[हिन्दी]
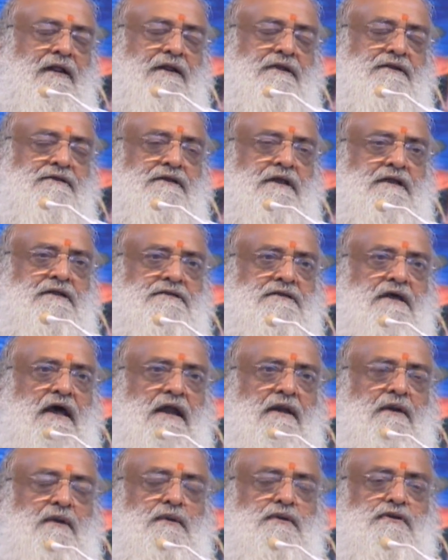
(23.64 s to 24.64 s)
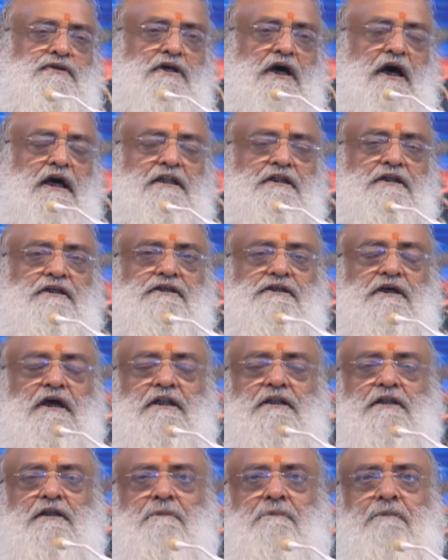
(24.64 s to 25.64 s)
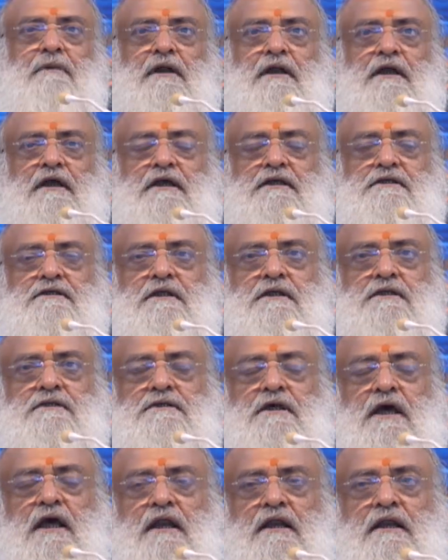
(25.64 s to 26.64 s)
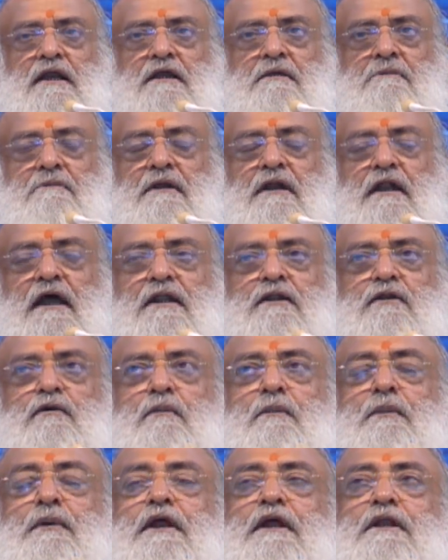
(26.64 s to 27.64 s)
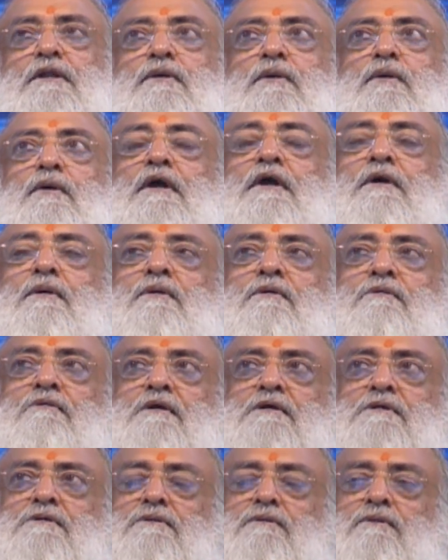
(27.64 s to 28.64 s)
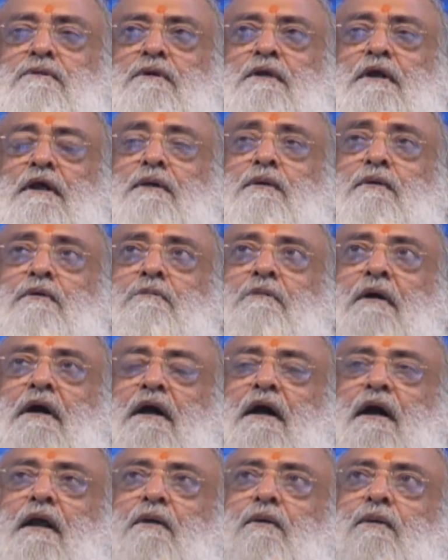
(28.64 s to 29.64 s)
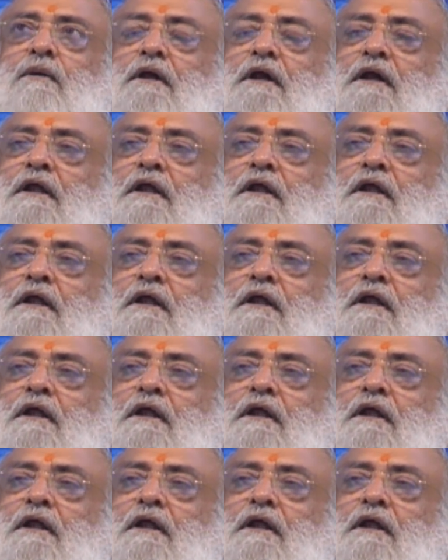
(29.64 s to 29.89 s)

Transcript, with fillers: संसार को चाहते चाहते मर गए संसार नहीं मिला तो प्रेत होके उन वस्तुओं के उन मकानों के